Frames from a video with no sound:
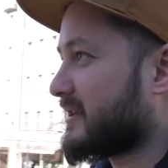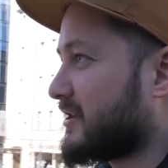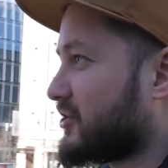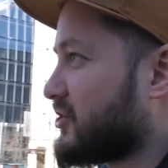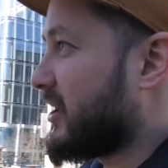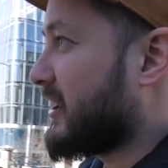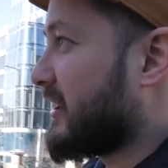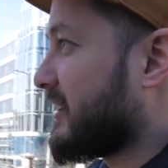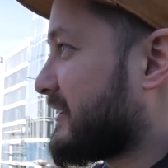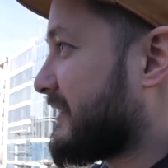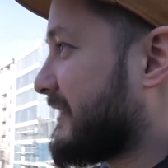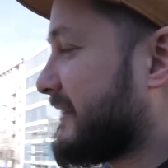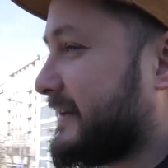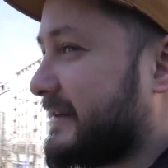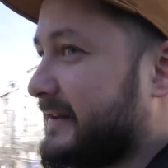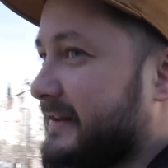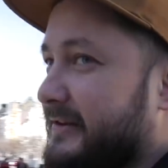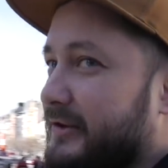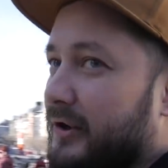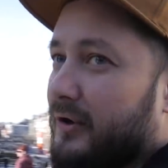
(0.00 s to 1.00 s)
Сначала
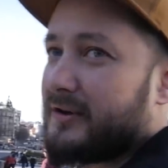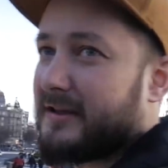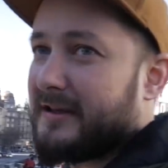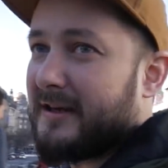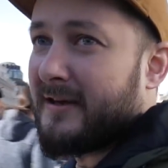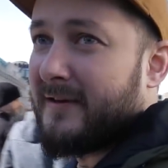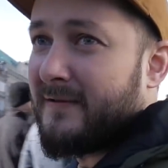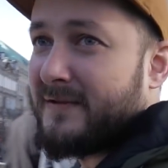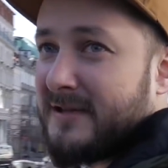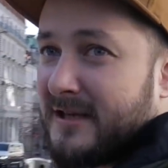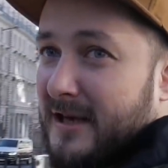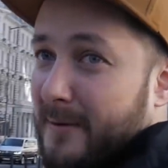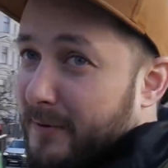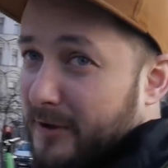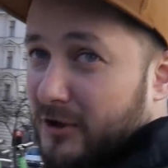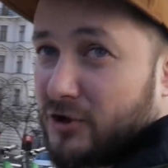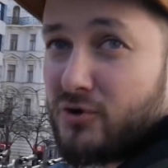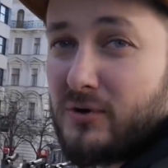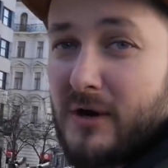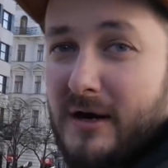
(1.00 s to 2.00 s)
до KFC. Я
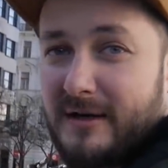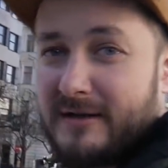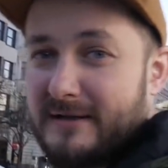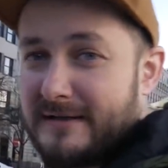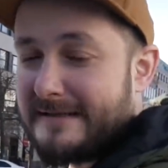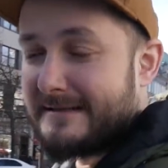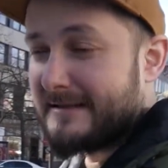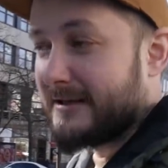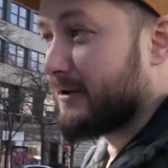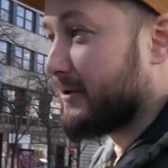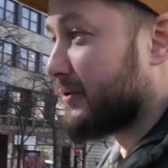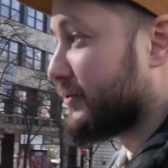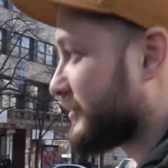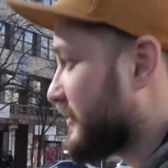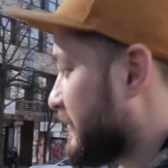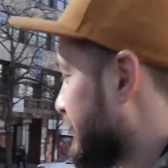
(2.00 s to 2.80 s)
покажу, как они делают.